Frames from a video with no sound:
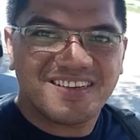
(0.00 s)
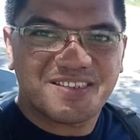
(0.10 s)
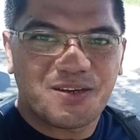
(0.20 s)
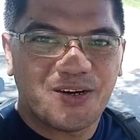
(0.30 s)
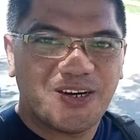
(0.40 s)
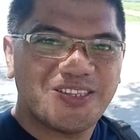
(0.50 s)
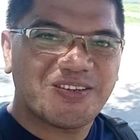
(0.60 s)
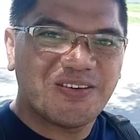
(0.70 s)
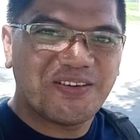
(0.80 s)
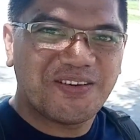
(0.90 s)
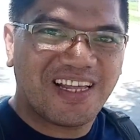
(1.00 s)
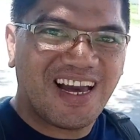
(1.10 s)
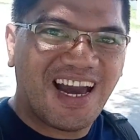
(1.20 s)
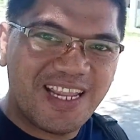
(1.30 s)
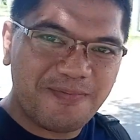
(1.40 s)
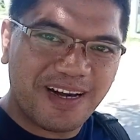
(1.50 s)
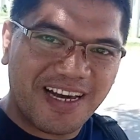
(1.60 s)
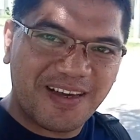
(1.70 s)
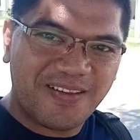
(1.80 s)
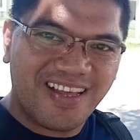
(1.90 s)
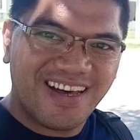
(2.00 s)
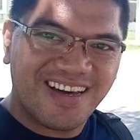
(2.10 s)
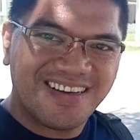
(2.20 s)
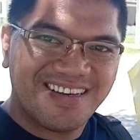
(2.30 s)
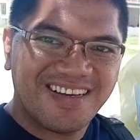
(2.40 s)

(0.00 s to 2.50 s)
So yon kung naghahanap nga tayo ng,